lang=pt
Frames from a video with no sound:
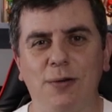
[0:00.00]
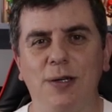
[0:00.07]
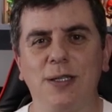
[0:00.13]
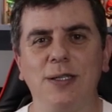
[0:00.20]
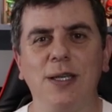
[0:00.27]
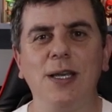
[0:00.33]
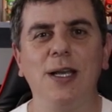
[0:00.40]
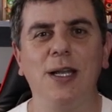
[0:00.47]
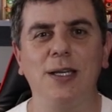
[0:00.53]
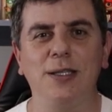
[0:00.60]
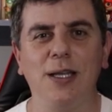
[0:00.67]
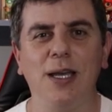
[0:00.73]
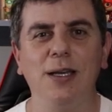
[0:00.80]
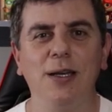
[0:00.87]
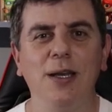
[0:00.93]
com as filhas,
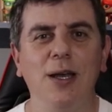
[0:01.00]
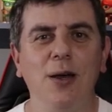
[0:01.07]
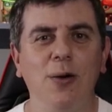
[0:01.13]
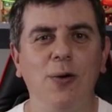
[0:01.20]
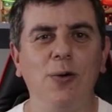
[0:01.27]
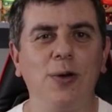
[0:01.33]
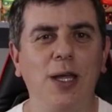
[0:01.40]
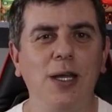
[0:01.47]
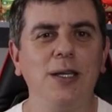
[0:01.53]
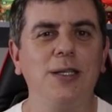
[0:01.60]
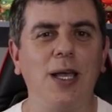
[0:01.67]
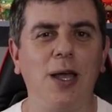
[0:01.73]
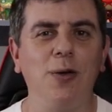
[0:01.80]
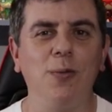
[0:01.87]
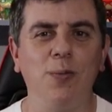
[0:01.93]
né? Ou querer
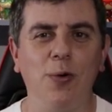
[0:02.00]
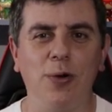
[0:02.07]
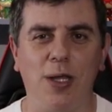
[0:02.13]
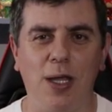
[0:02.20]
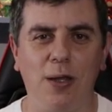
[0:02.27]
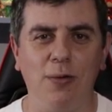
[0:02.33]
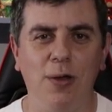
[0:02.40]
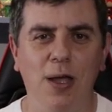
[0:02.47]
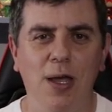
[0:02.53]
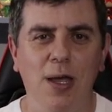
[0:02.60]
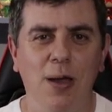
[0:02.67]
sair um pouquinho.